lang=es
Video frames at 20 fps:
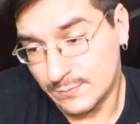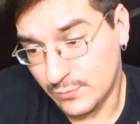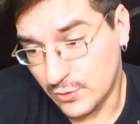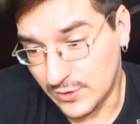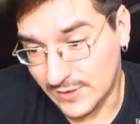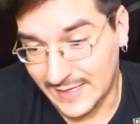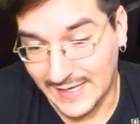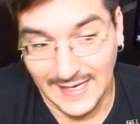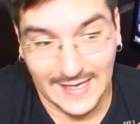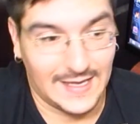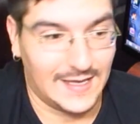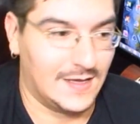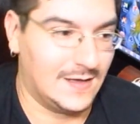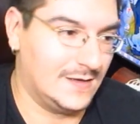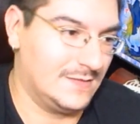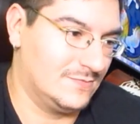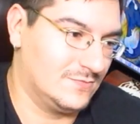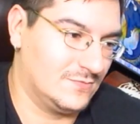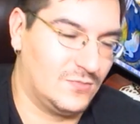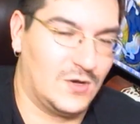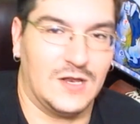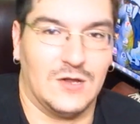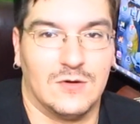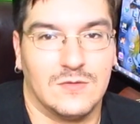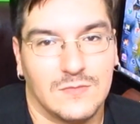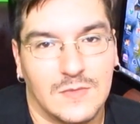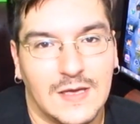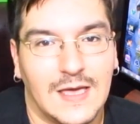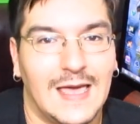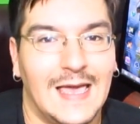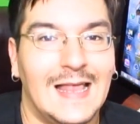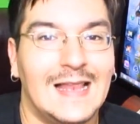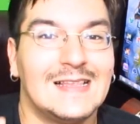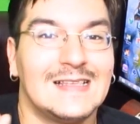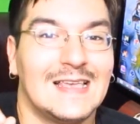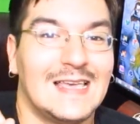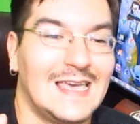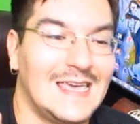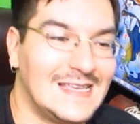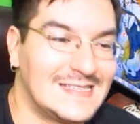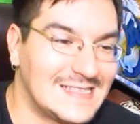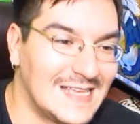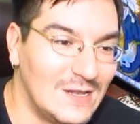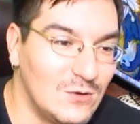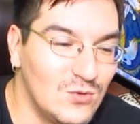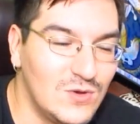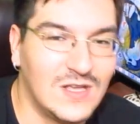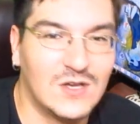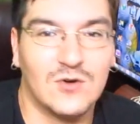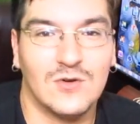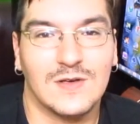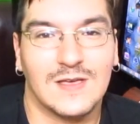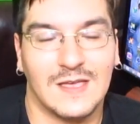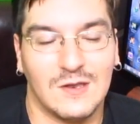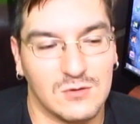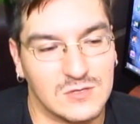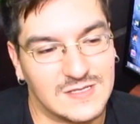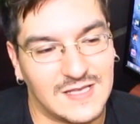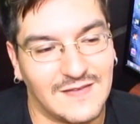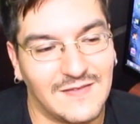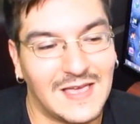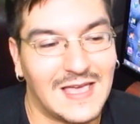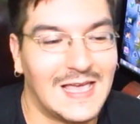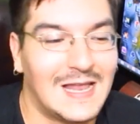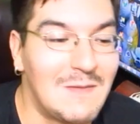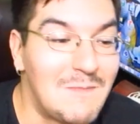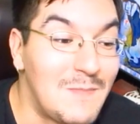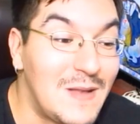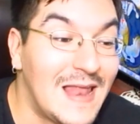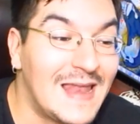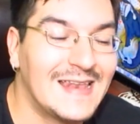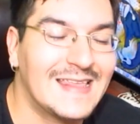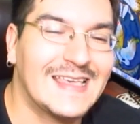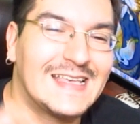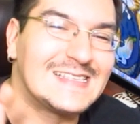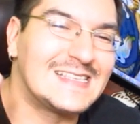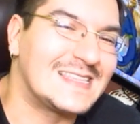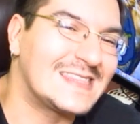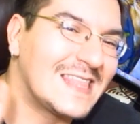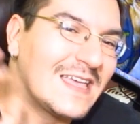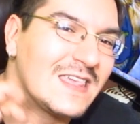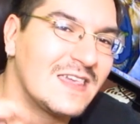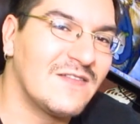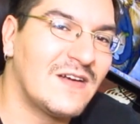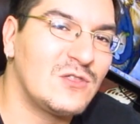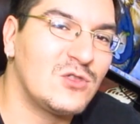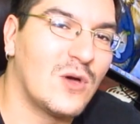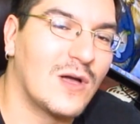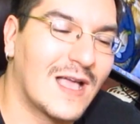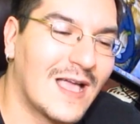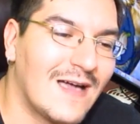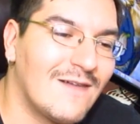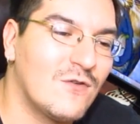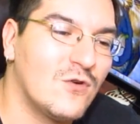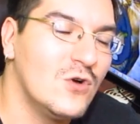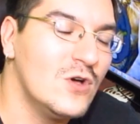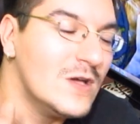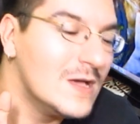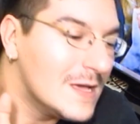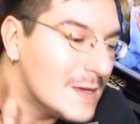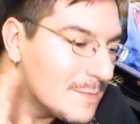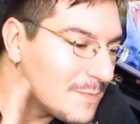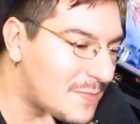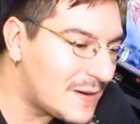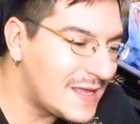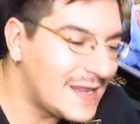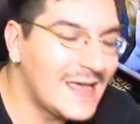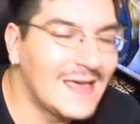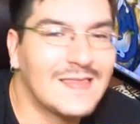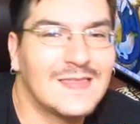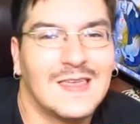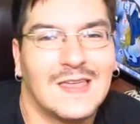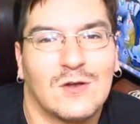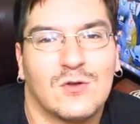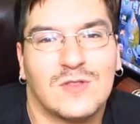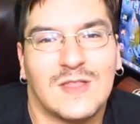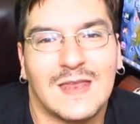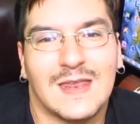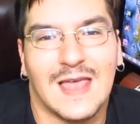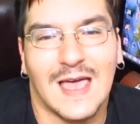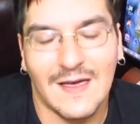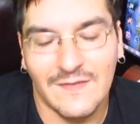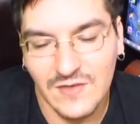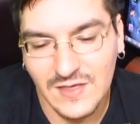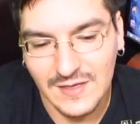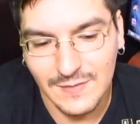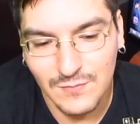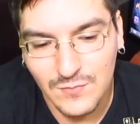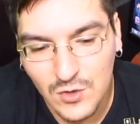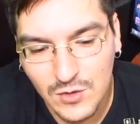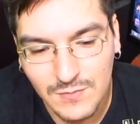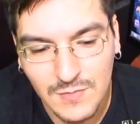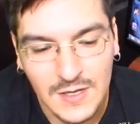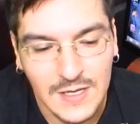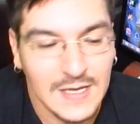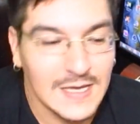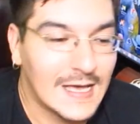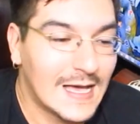porque, bueno, él es el único que no sabe el plan que se está llevando a cabo para derrotar a Big Mom.